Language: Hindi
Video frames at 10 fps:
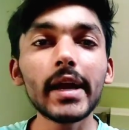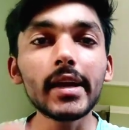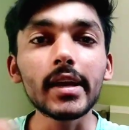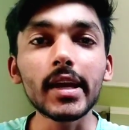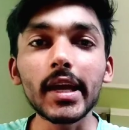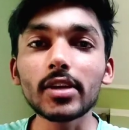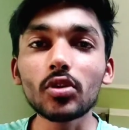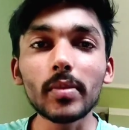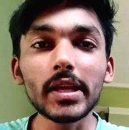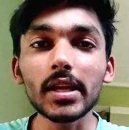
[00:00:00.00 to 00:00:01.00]
गए एक
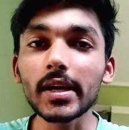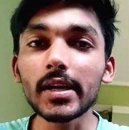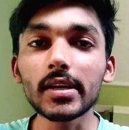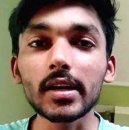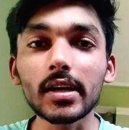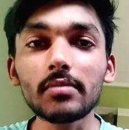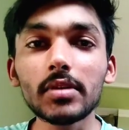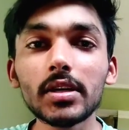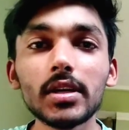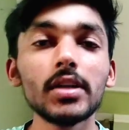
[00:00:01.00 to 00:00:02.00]
दो महीना गए
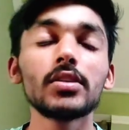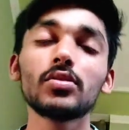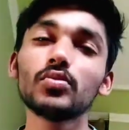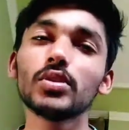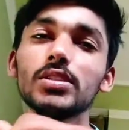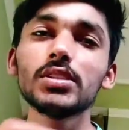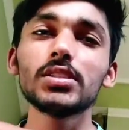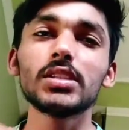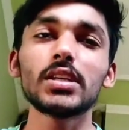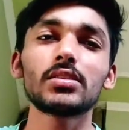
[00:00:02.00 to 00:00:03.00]
ख़राब तो वही
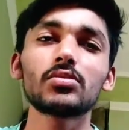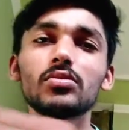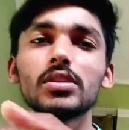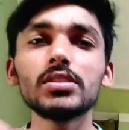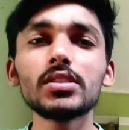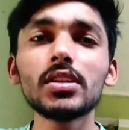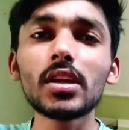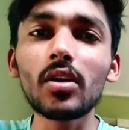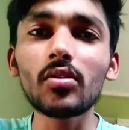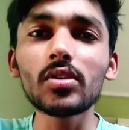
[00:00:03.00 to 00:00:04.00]
चीज़ है तो इंजरी
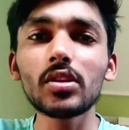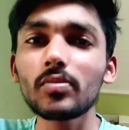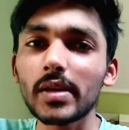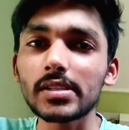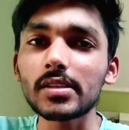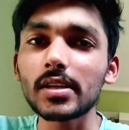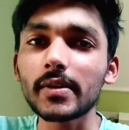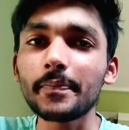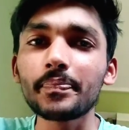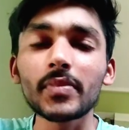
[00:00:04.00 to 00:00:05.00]
ना होगी तो बेस्ट रहेगा